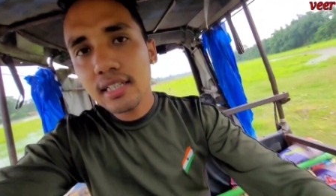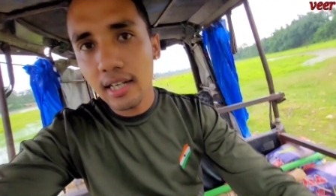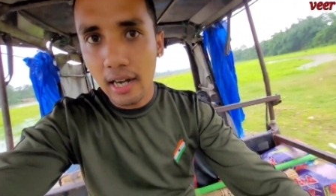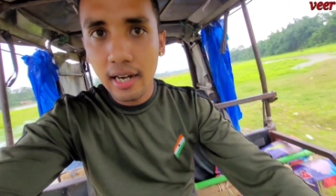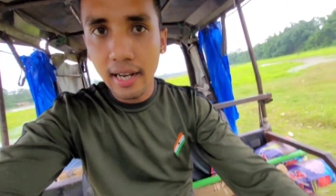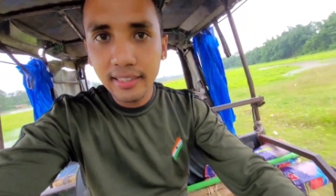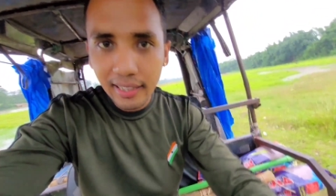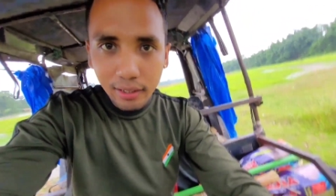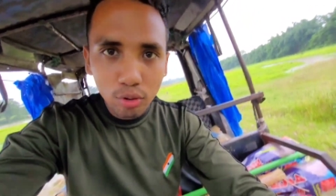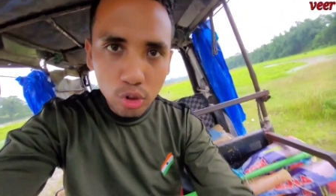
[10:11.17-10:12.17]
इस
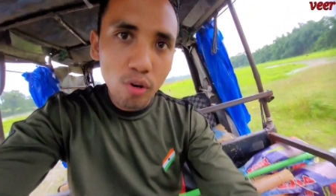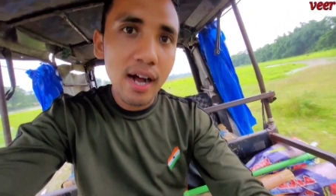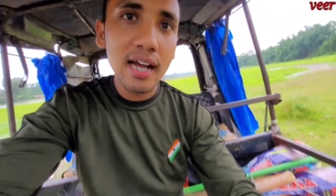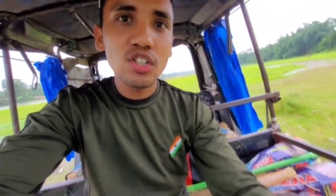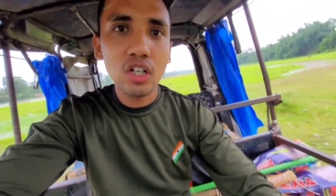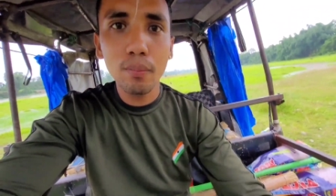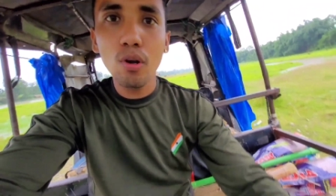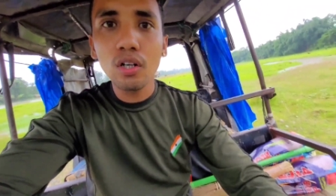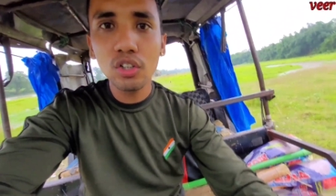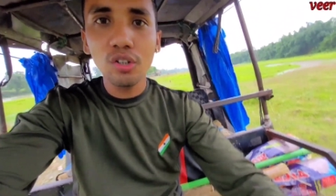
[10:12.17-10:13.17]
ऐसे ही कुछ हुआ आज का
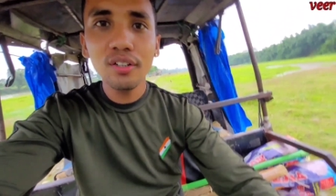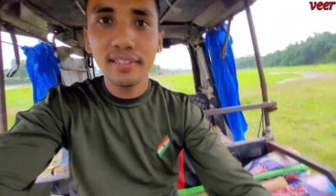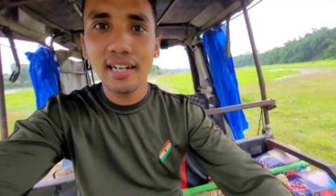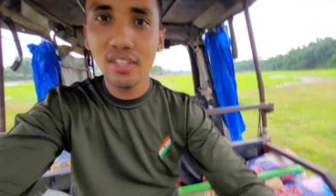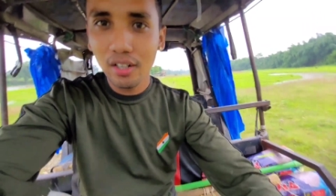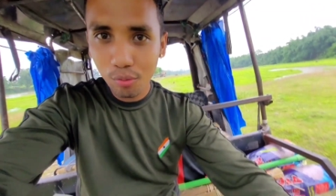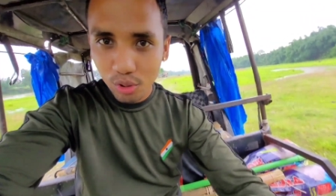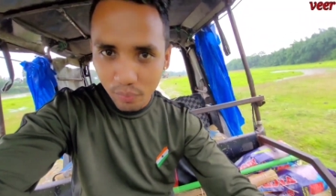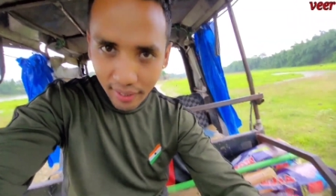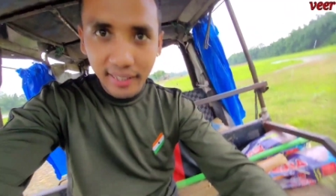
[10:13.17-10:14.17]
ब्लॉग जो दरअसल
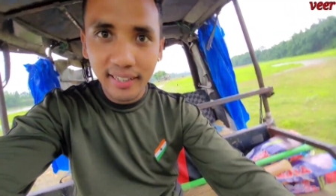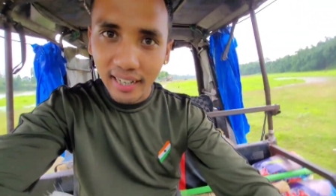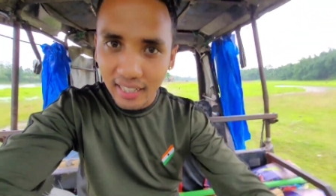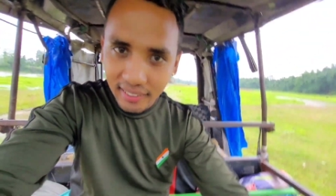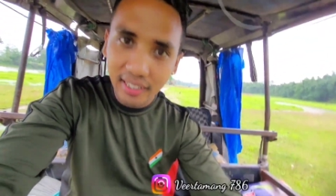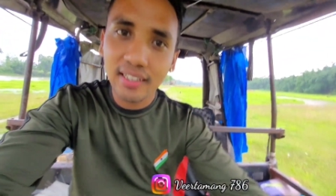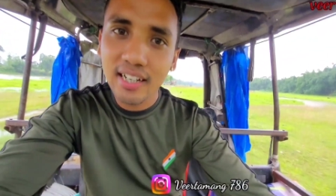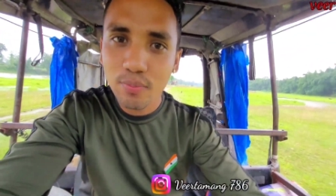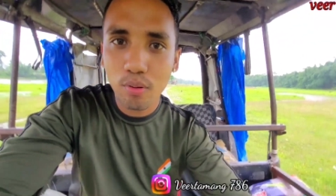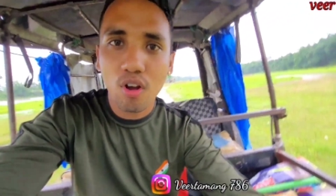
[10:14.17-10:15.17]
कुछ मैं दिखाना चाहता
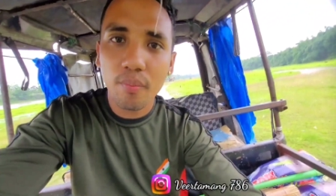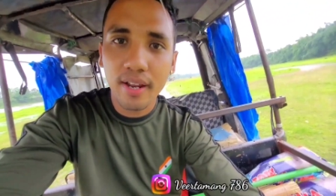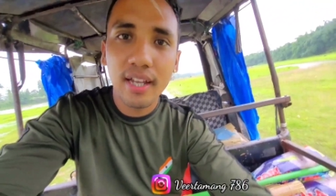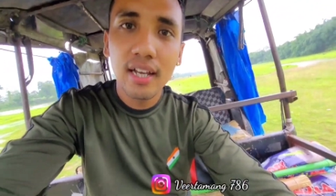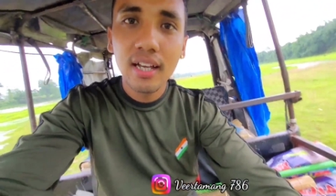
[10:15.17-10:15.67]
था इस ब्लॉग में